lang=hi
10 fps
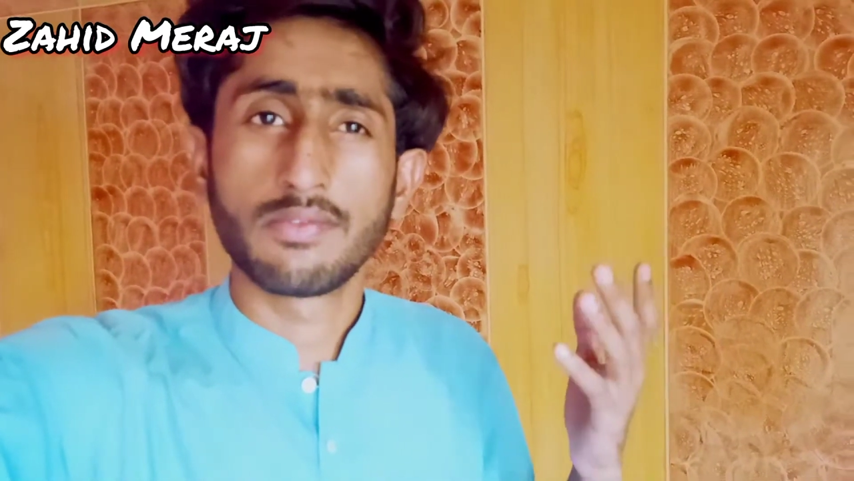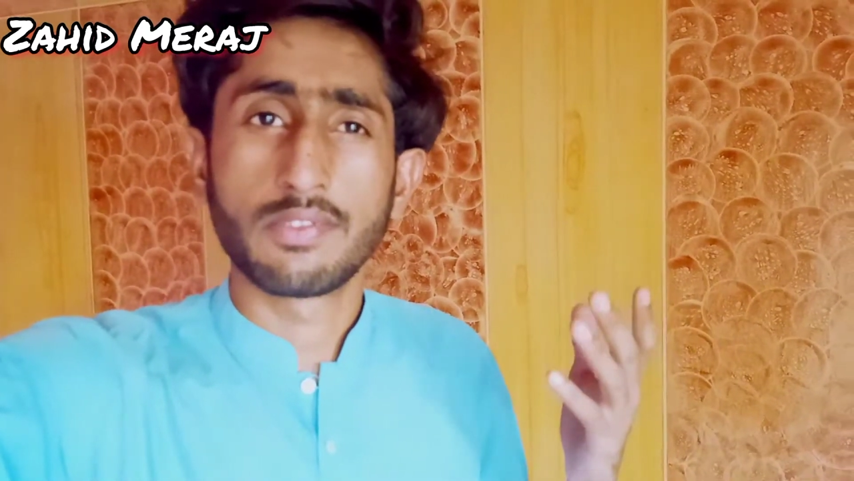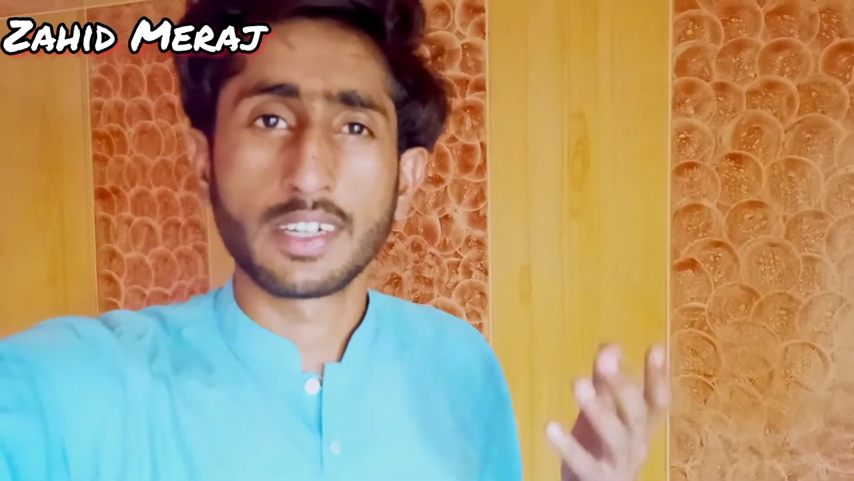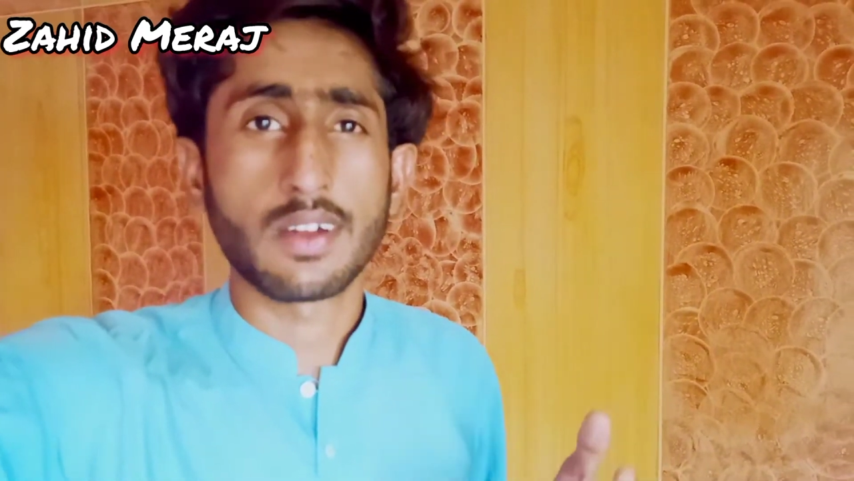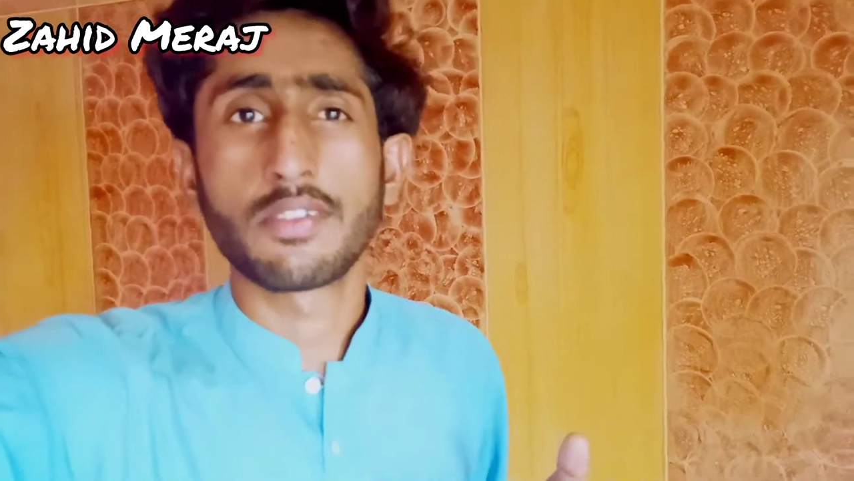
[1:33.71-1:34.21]

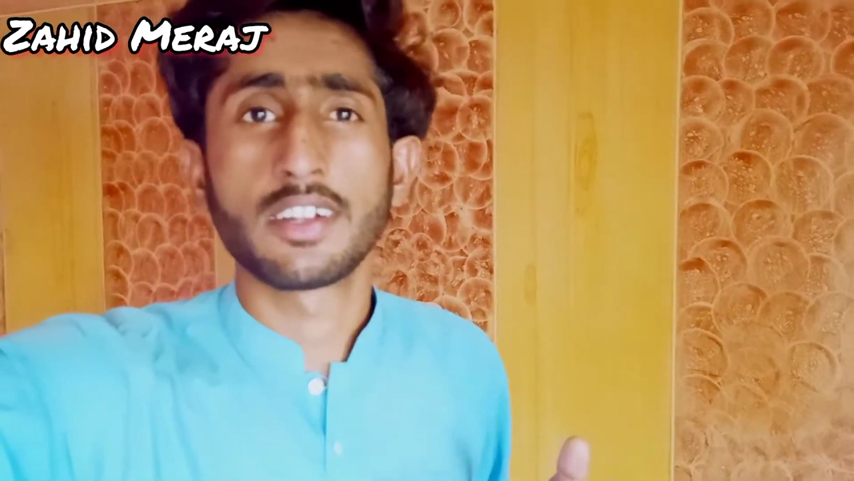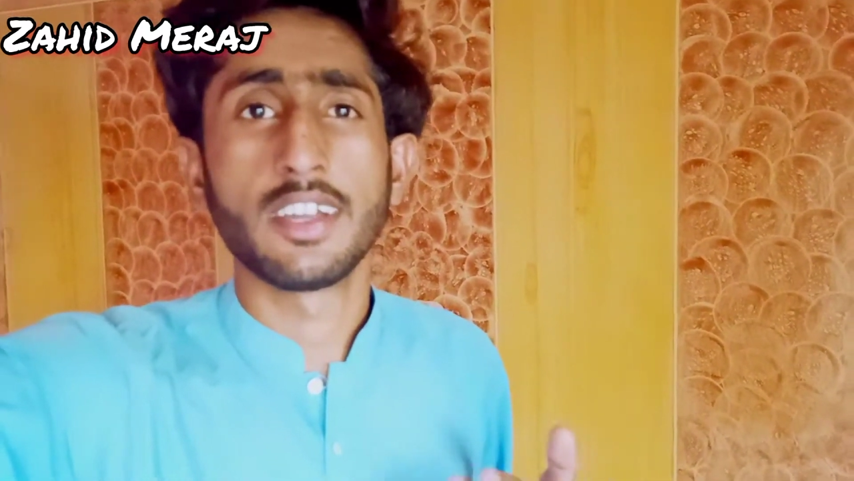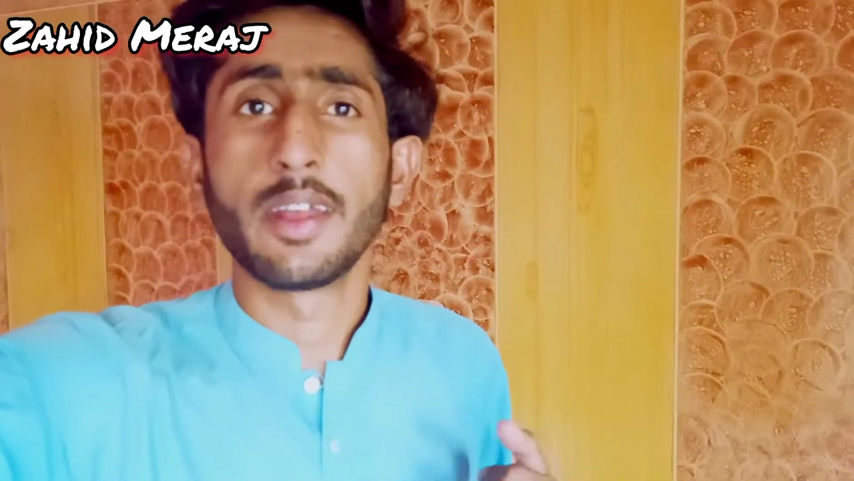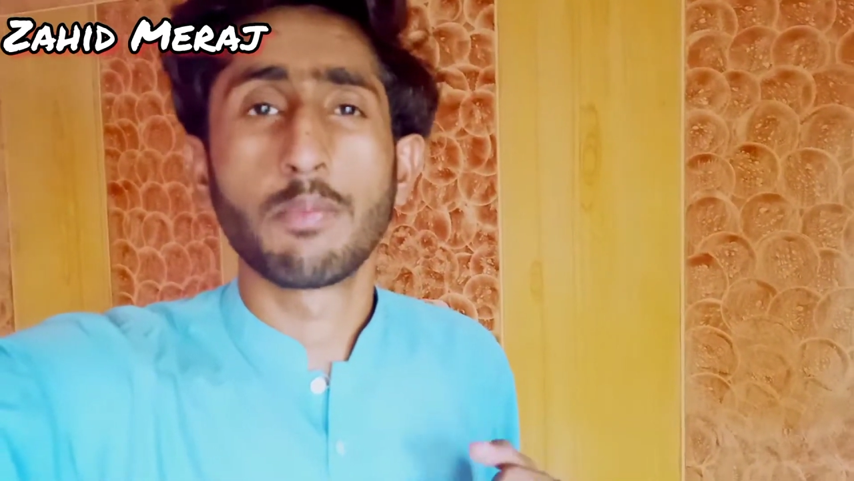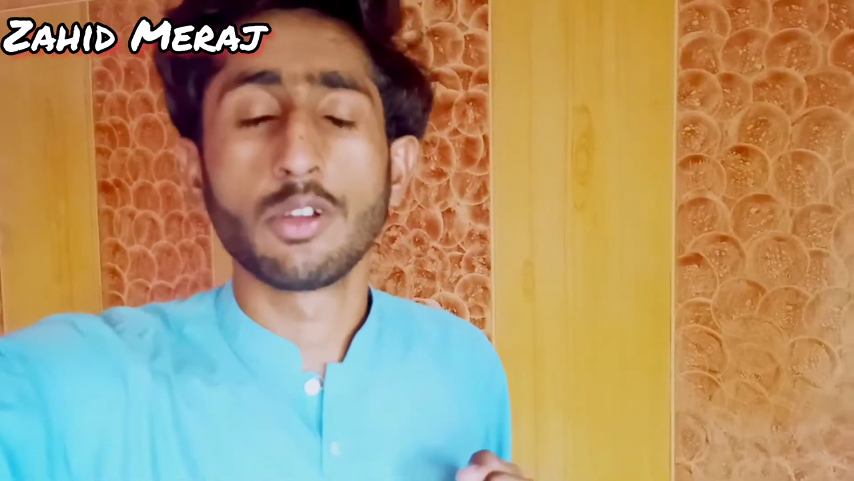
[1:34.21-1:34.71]
फटाफट
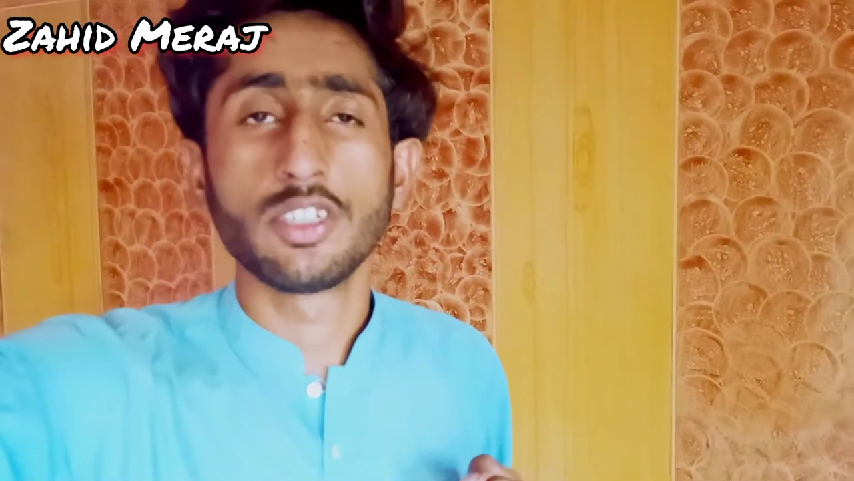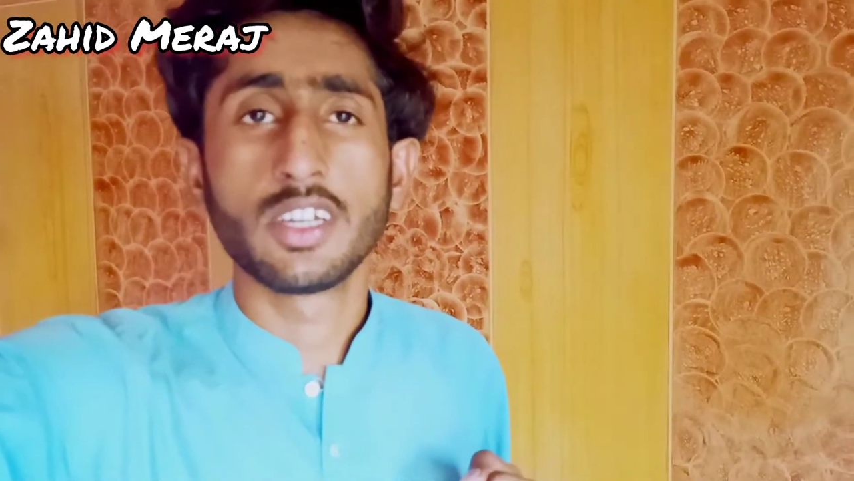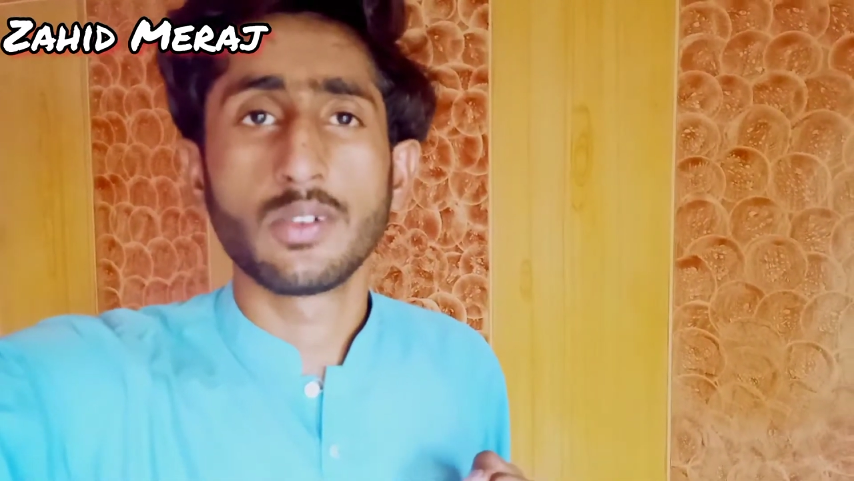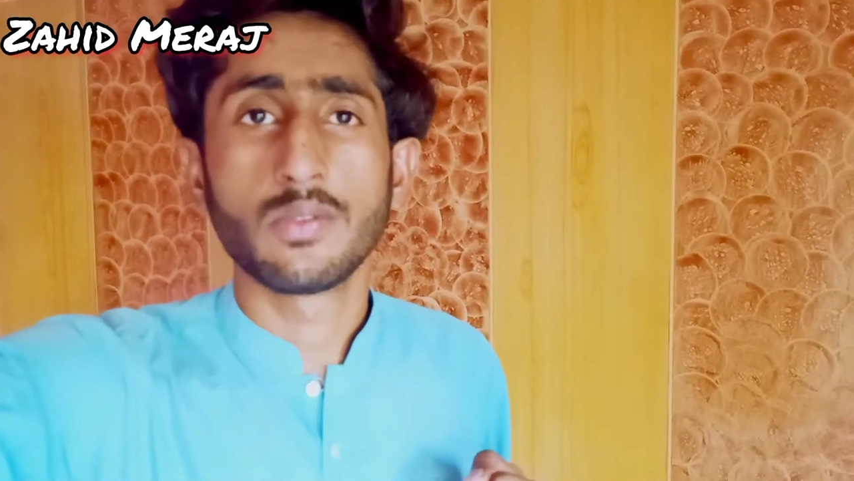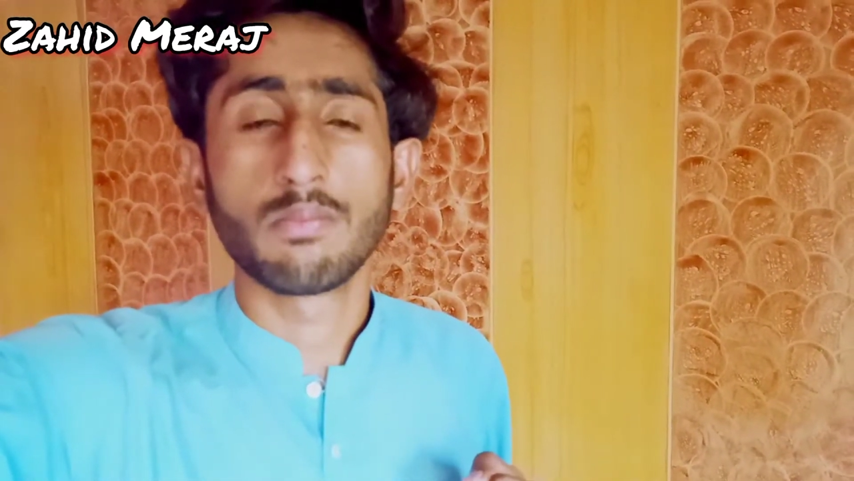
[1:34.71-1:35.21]
घर पहुँच गया हूँ